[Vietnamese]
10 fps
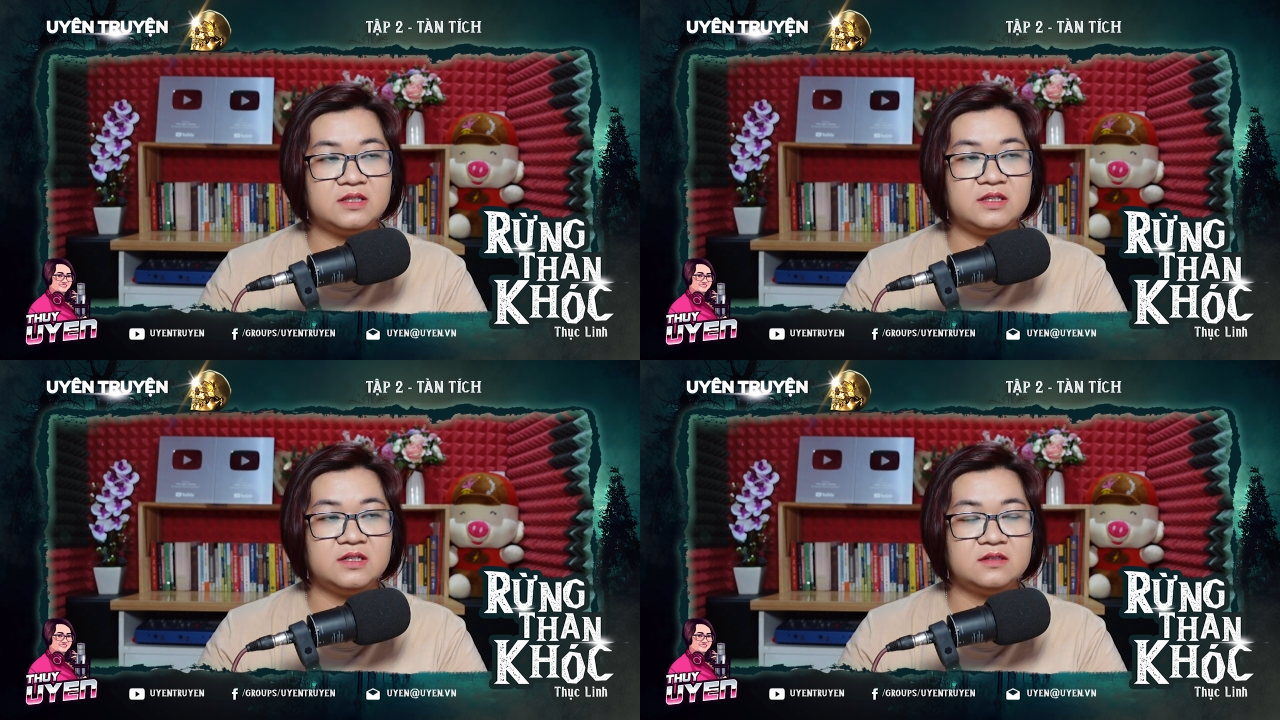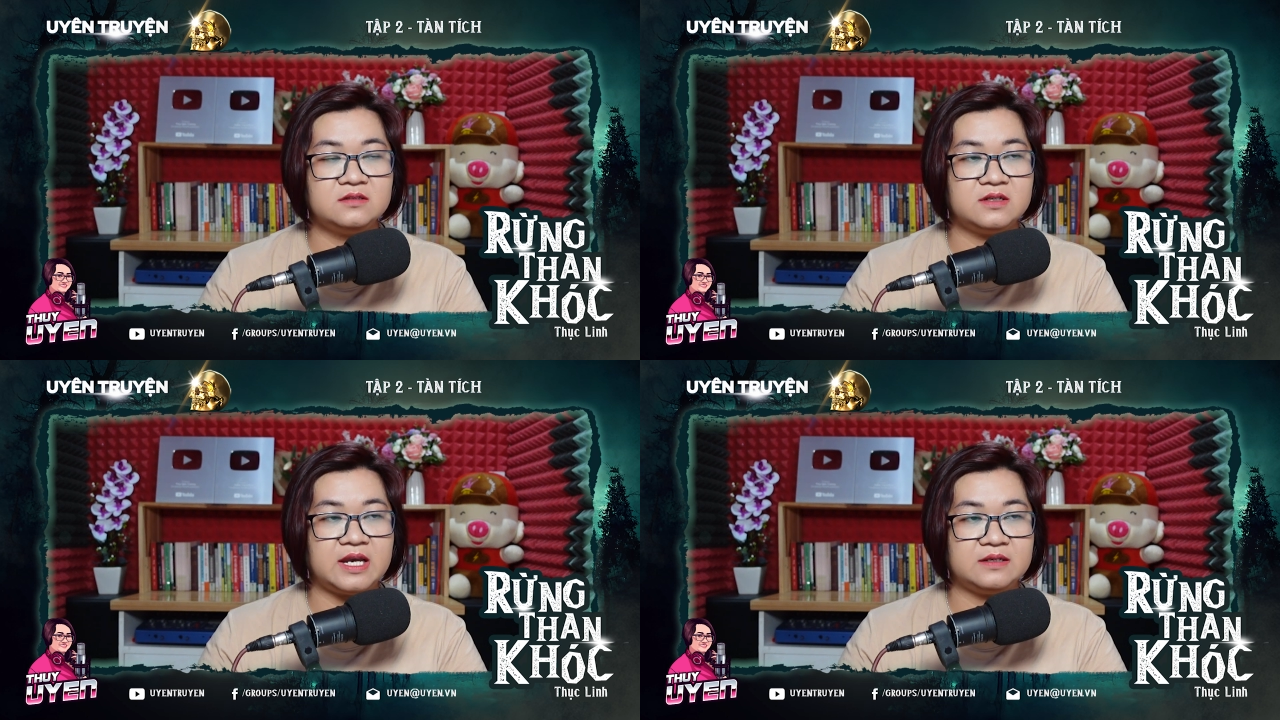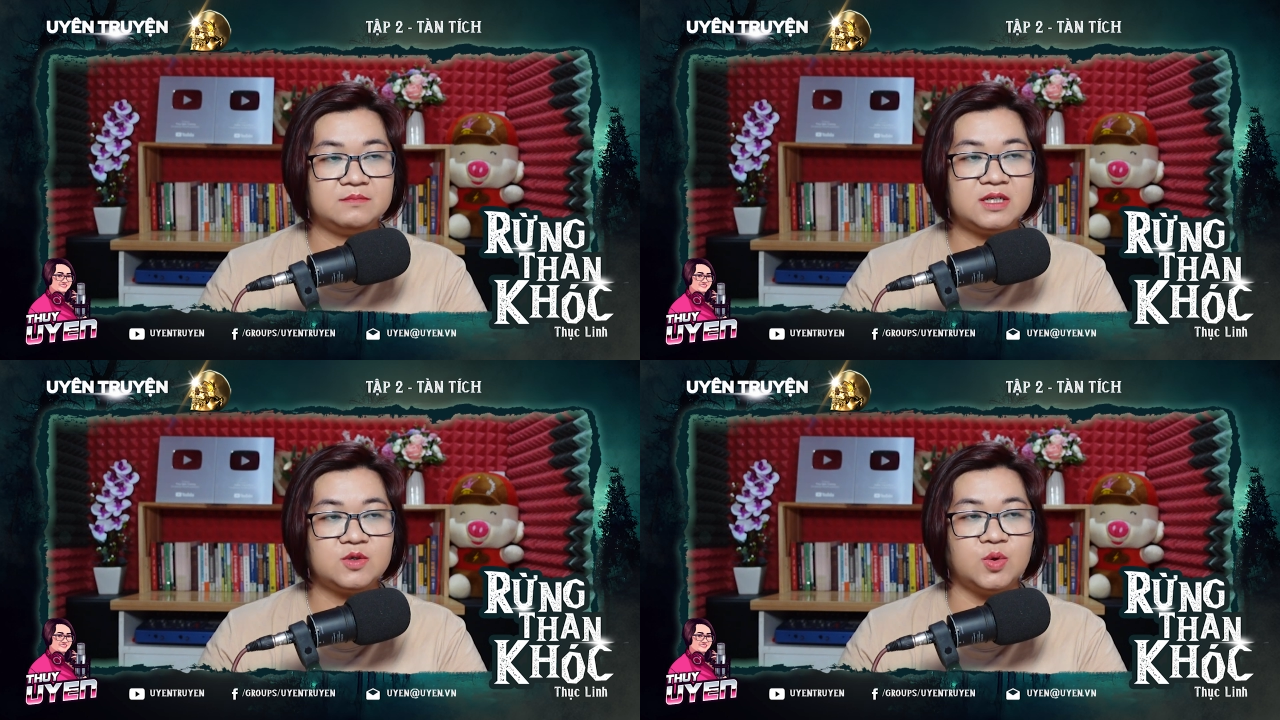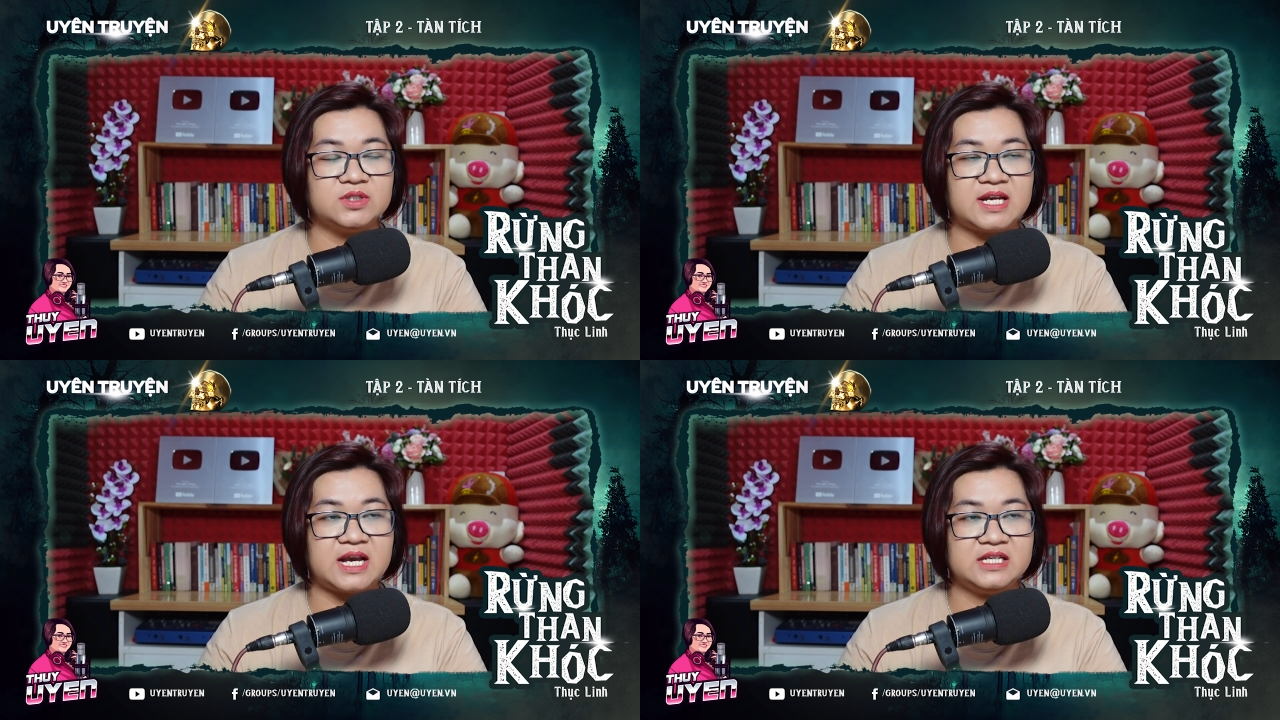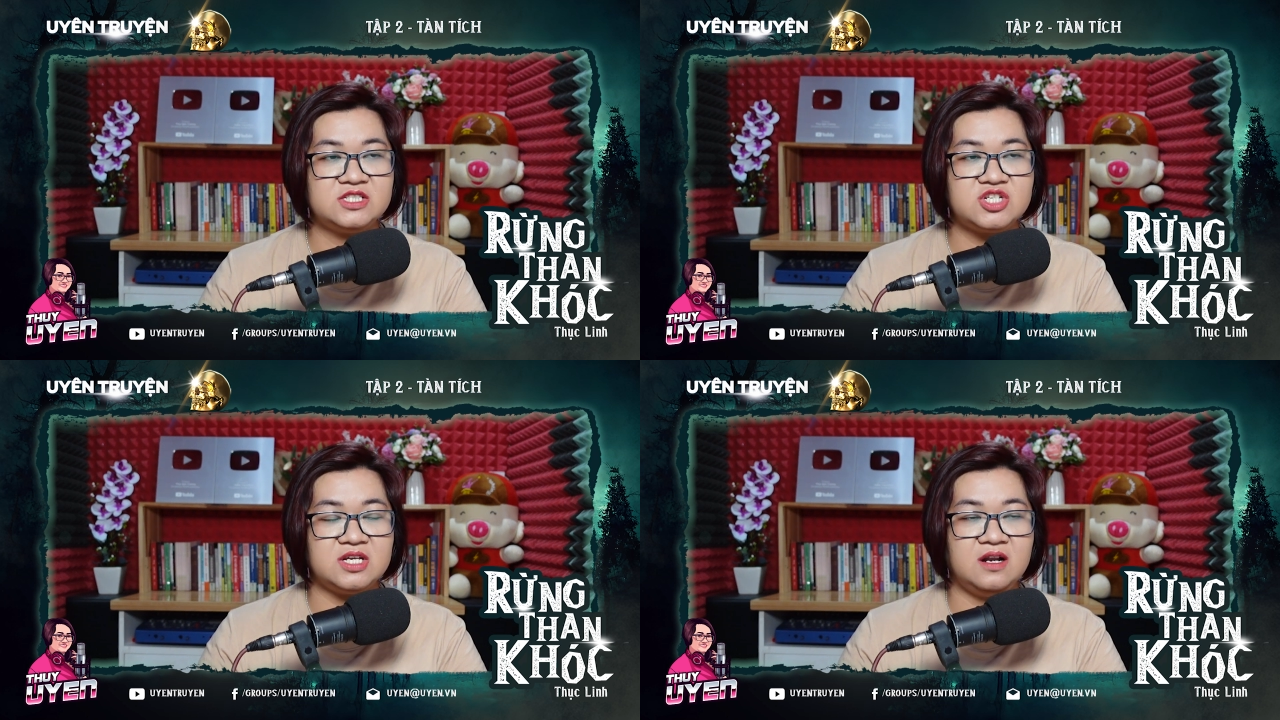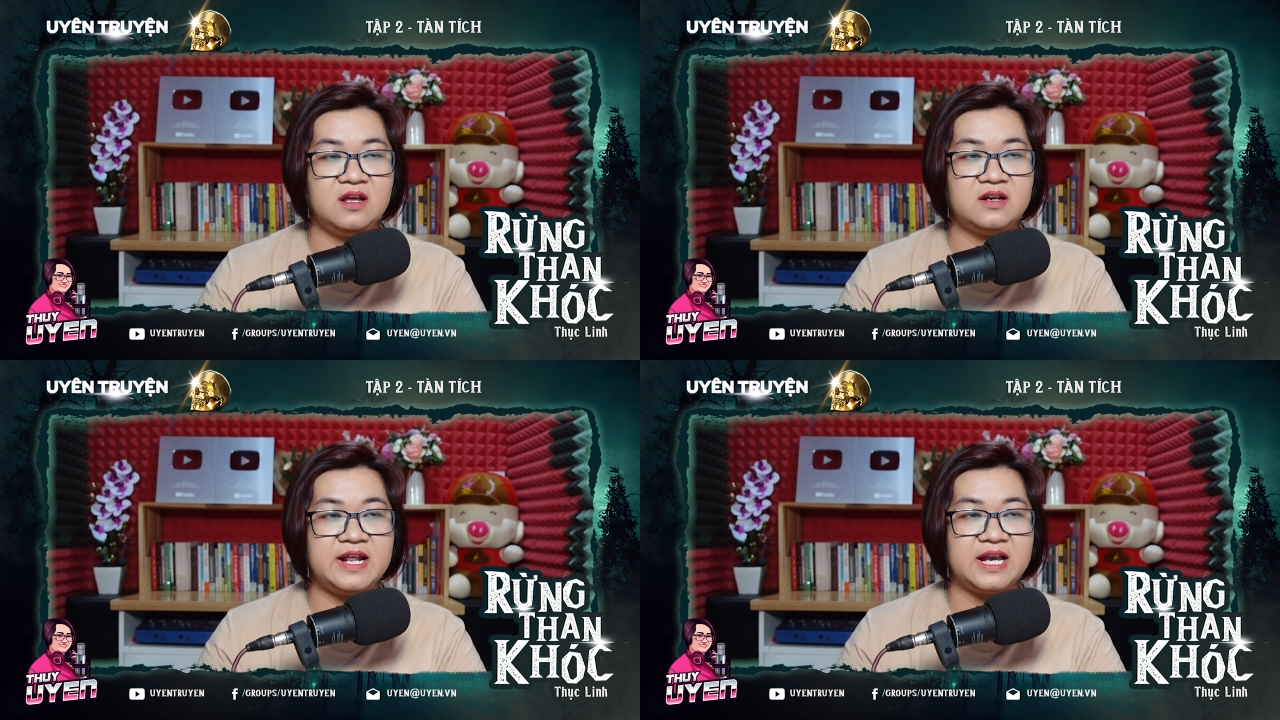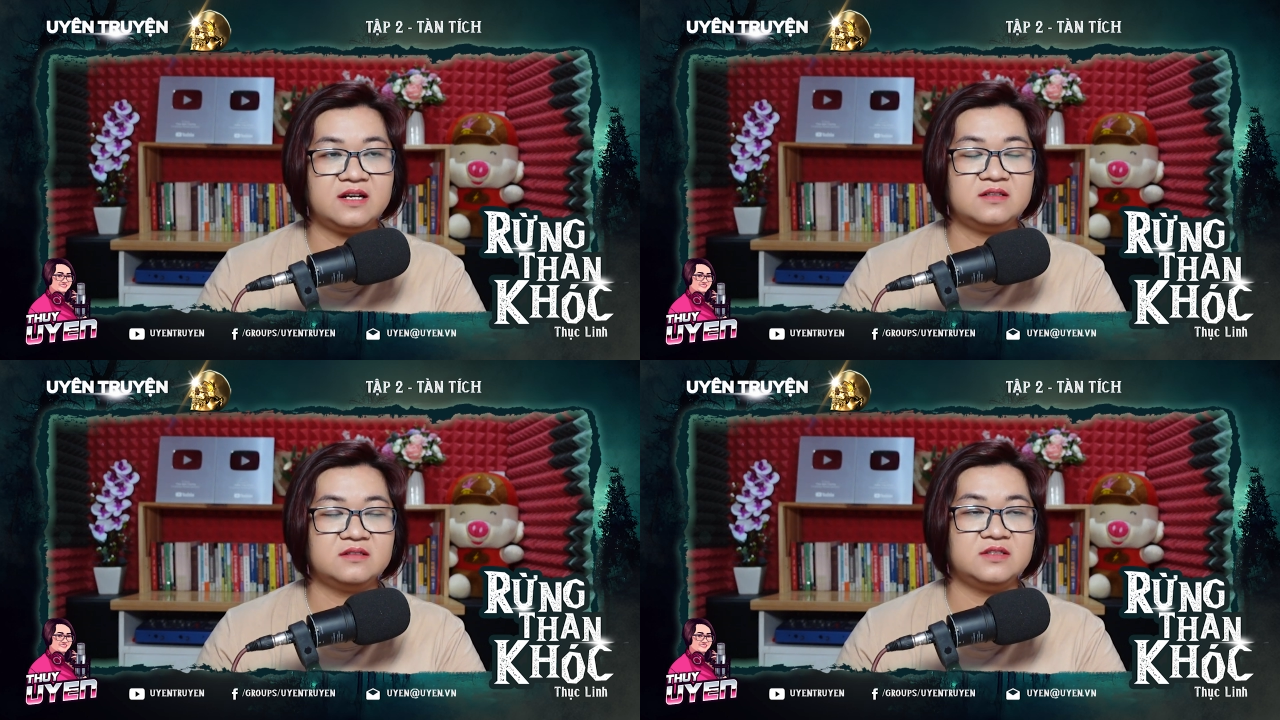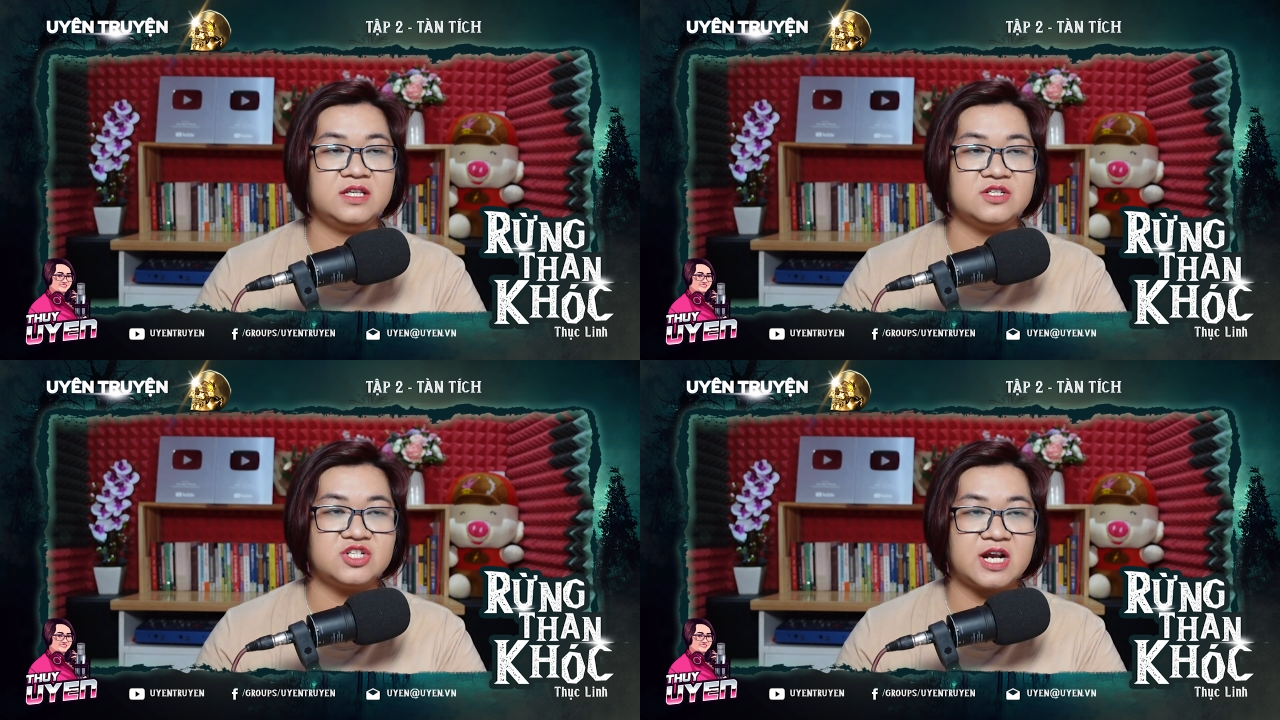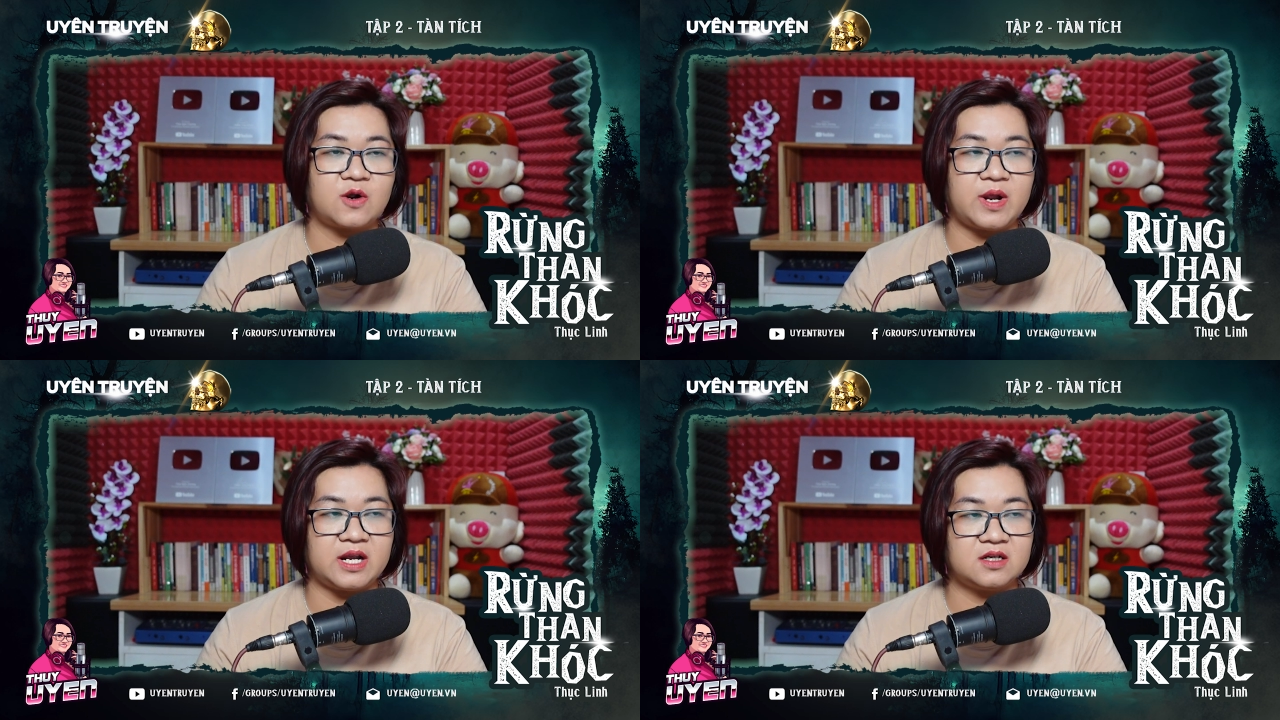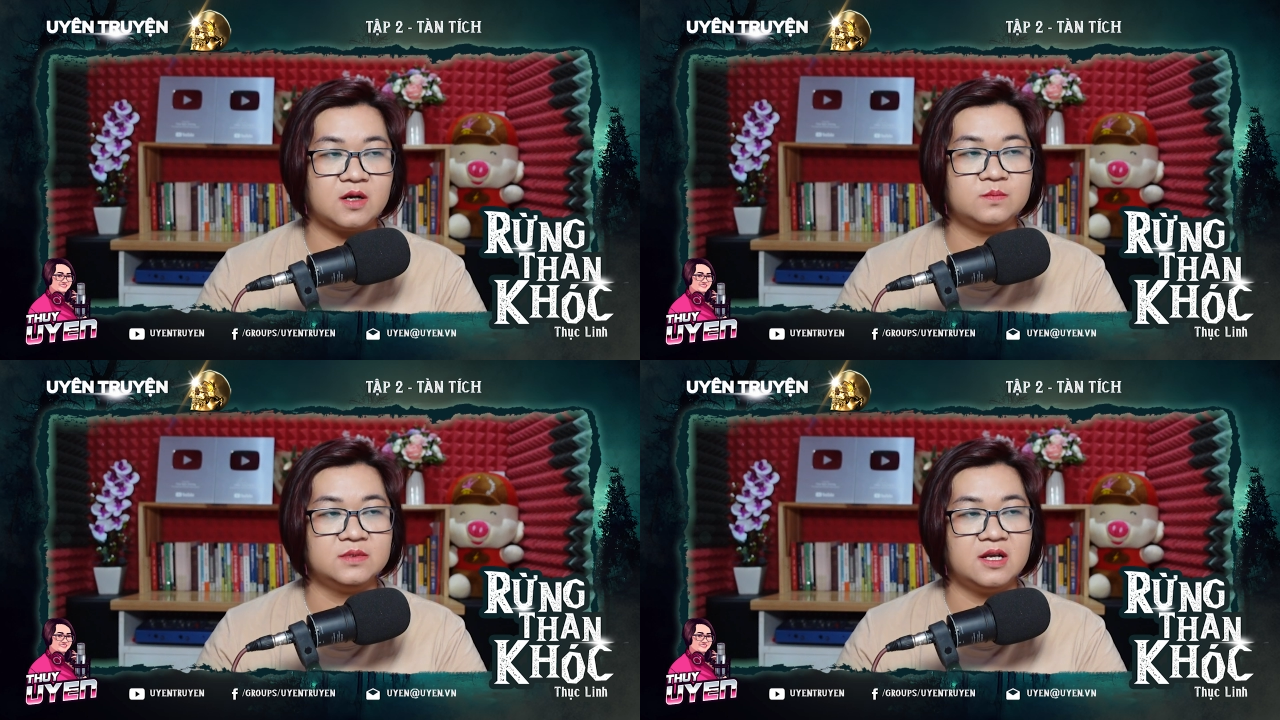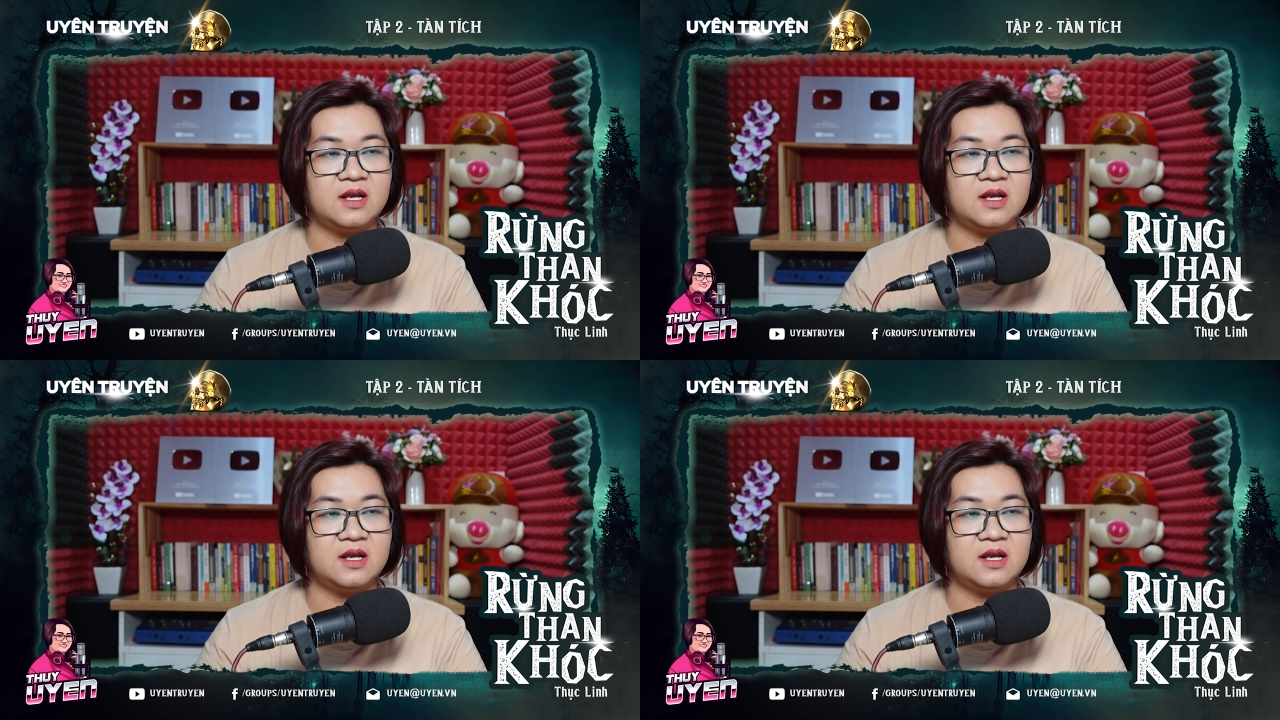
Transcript: nhưng ánh mắt của Thái chỉ lơ đãng nhìn ra khoảng không,